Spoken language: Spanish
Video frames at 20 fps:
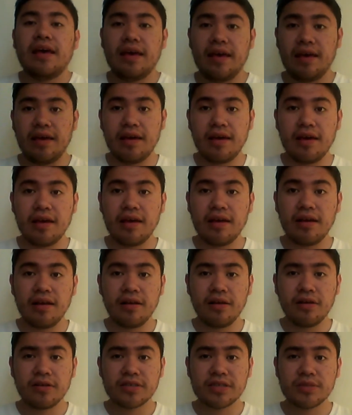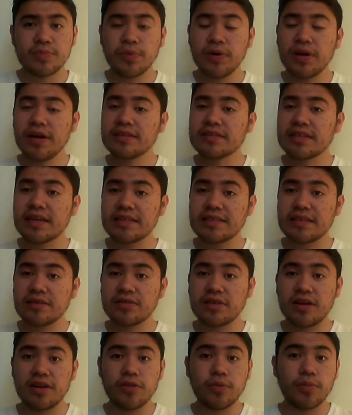Eh, los spoilers que han
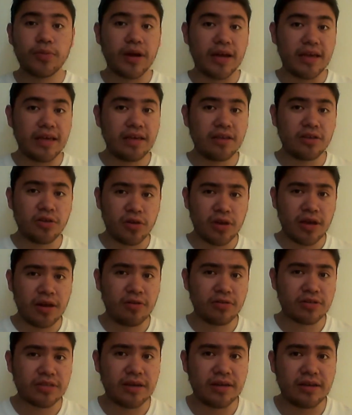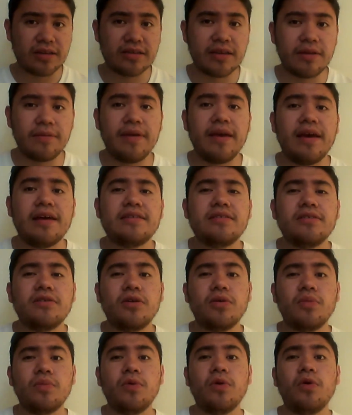estado saliendo por ahí, yo ya los sabía
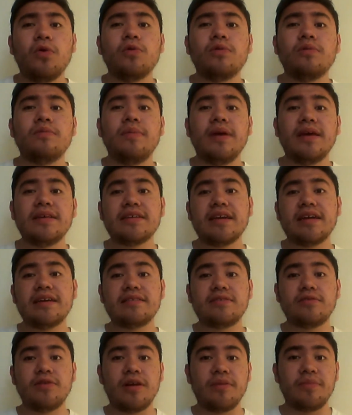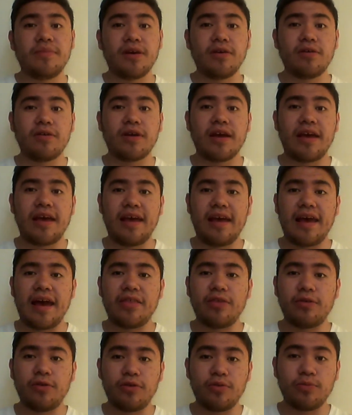hace como un mes gracias a un amigo que
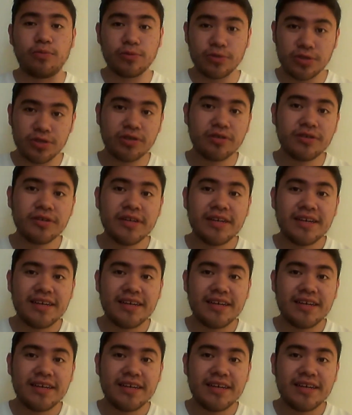adoro mucho,